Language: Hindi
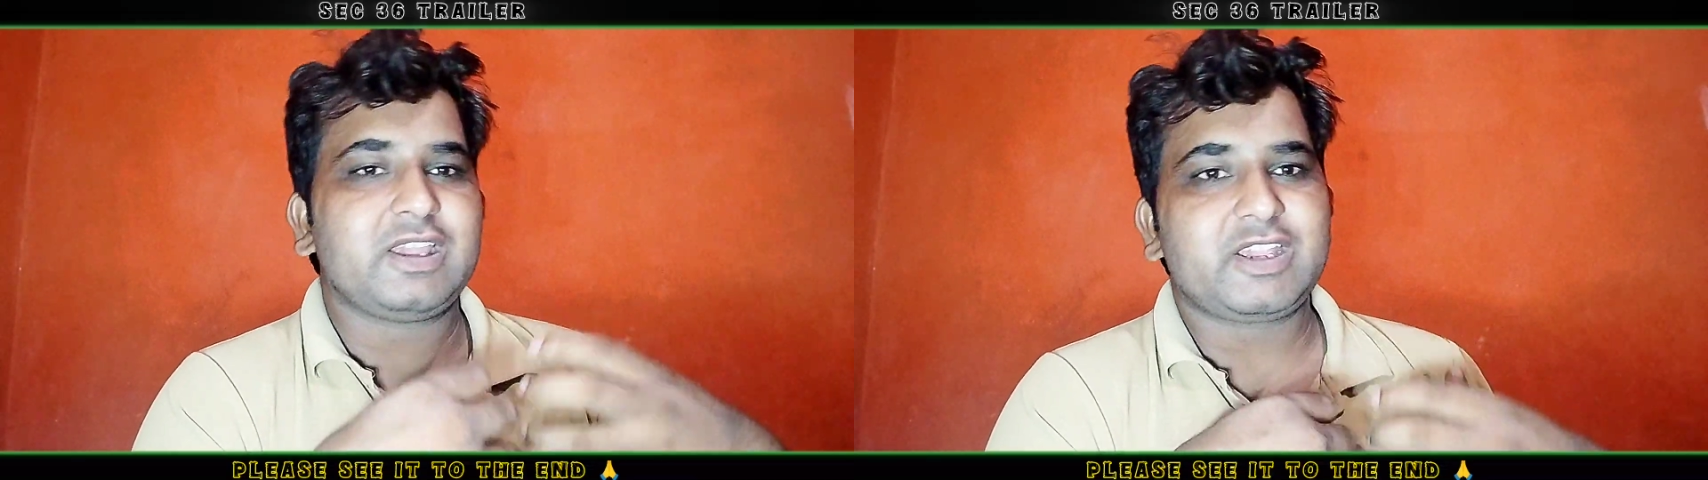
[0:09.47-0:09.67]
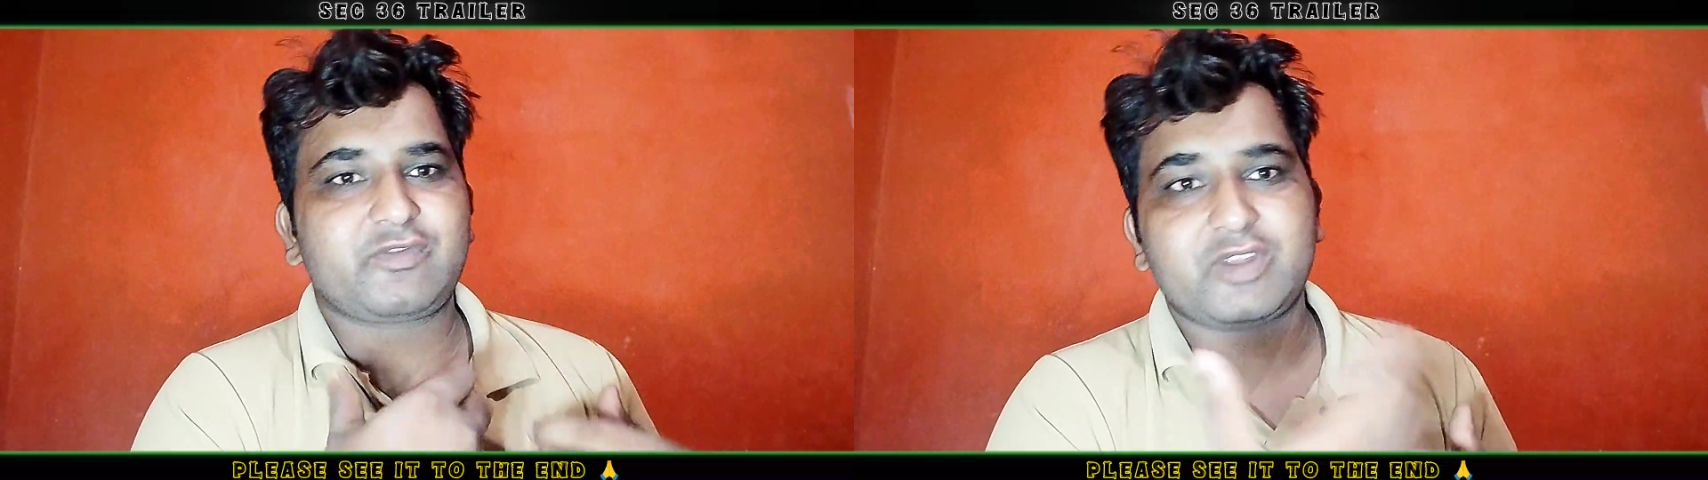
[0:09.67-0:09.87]

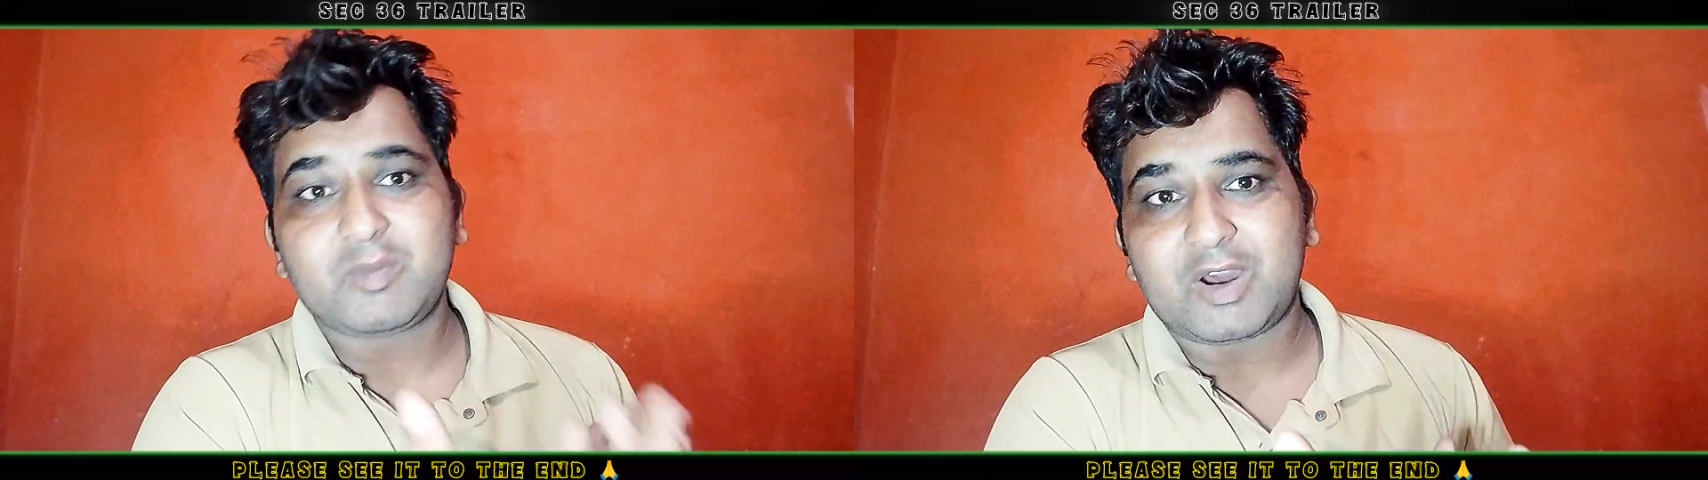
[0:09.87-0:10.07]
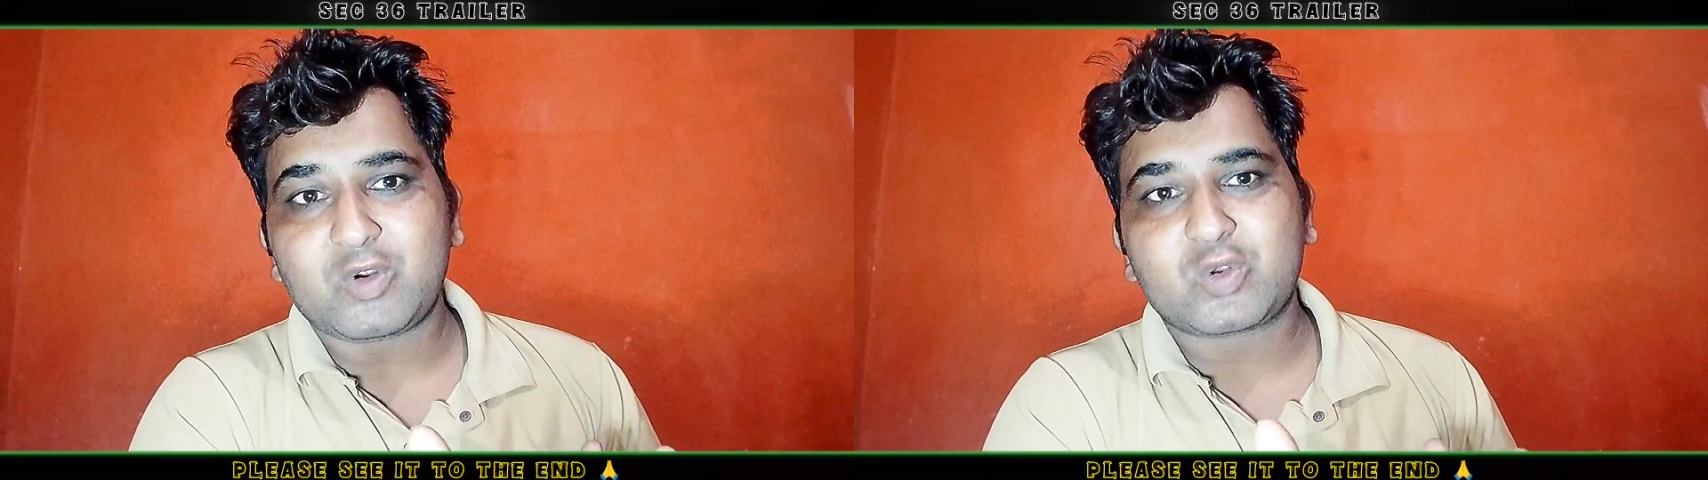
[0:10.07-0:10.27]
एक
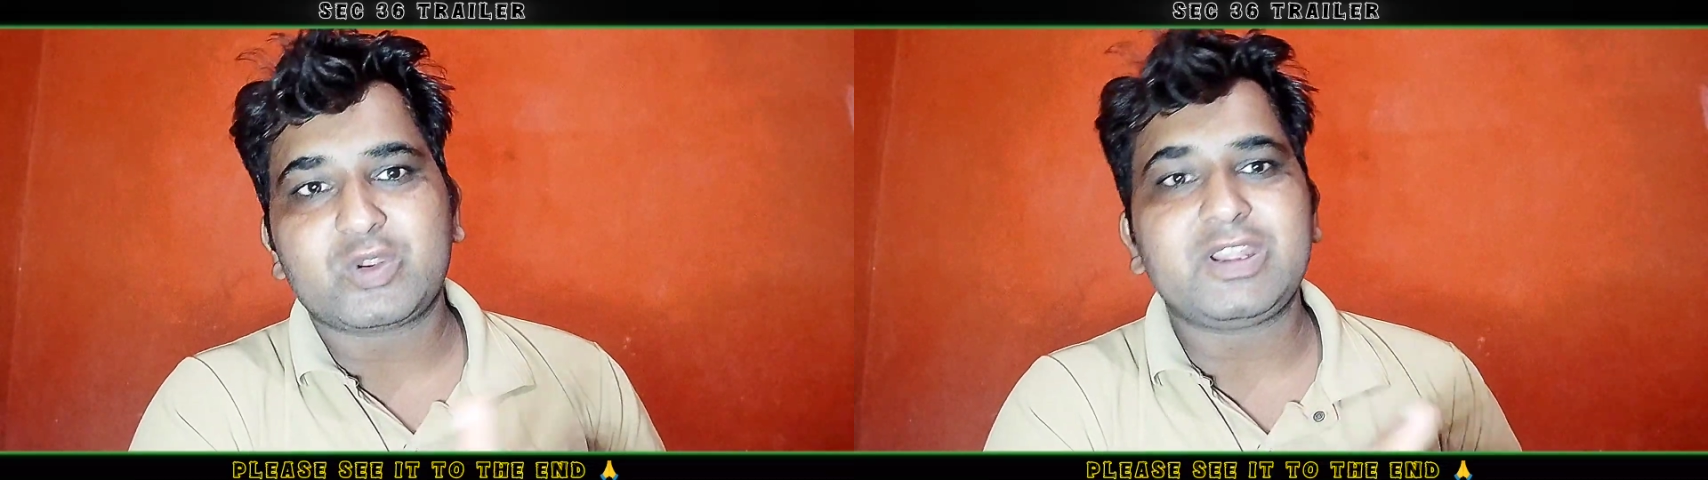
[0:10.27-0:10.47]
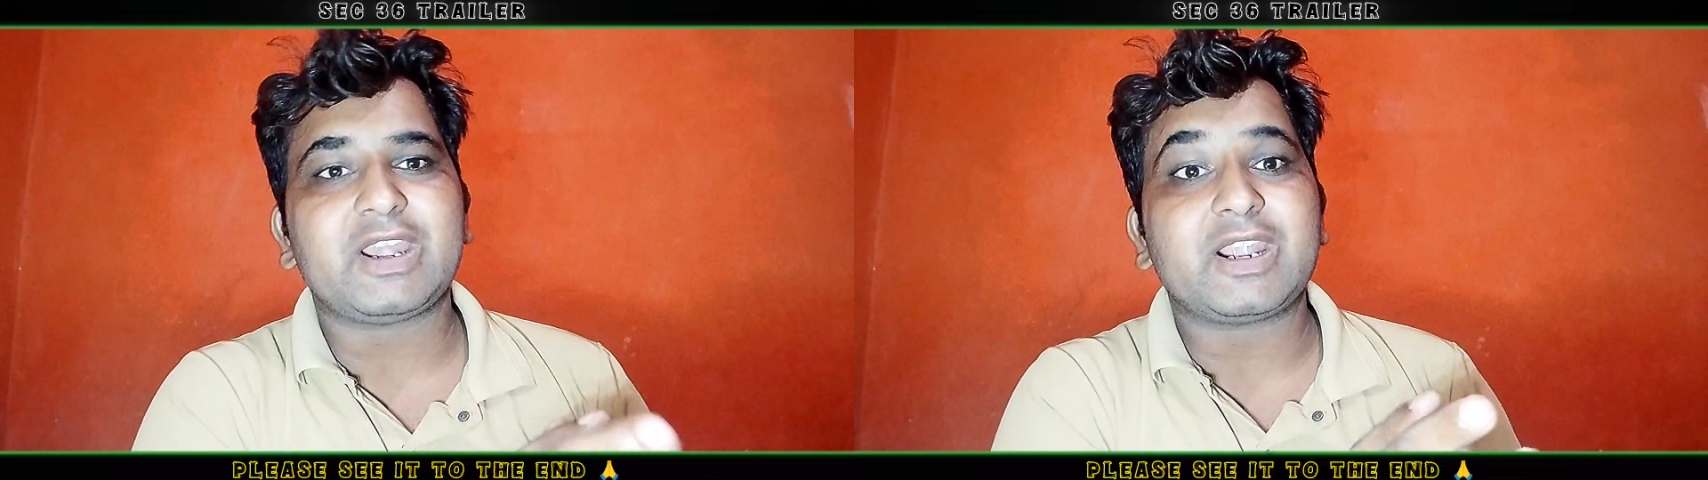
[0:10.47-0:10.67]
फिल्म आउट
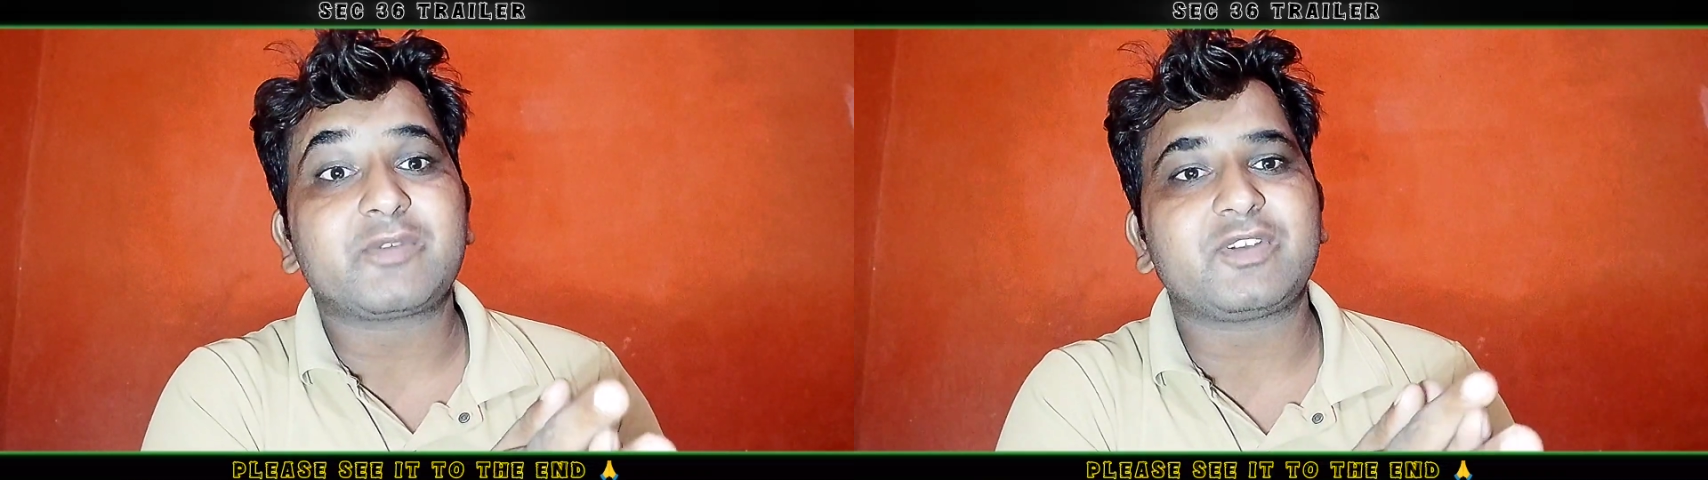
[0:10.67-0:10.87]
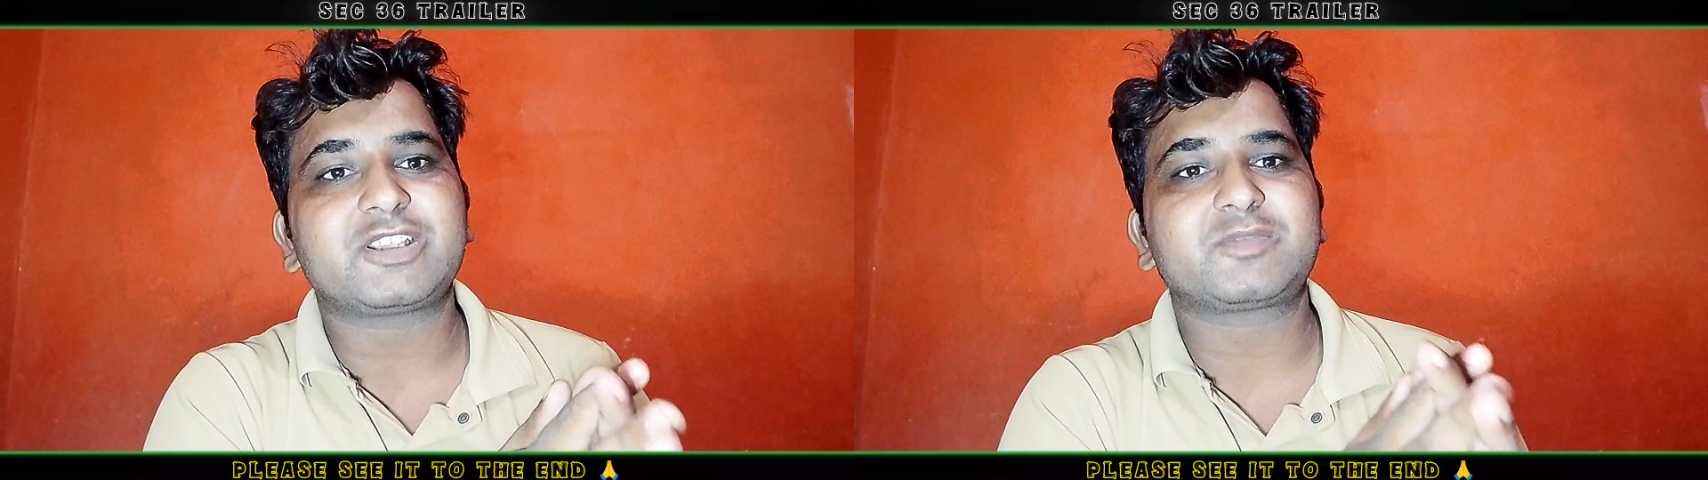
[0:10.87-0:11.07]
होगी
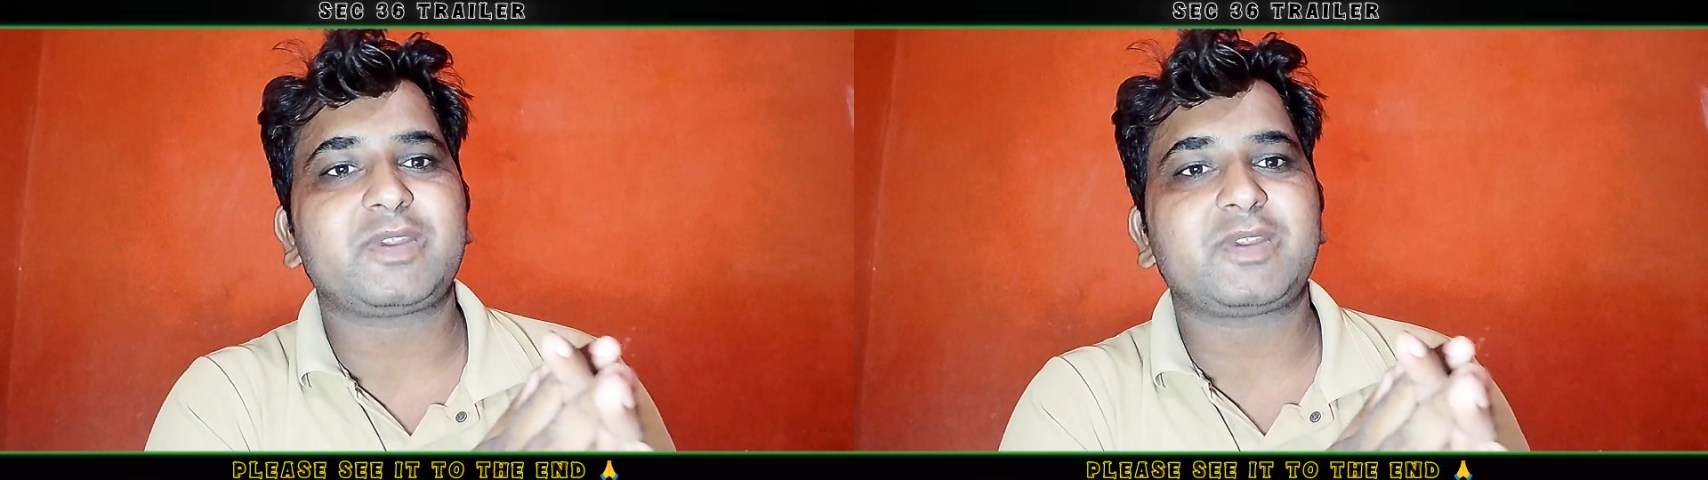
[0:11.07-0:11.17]
नेटफ्लिक्स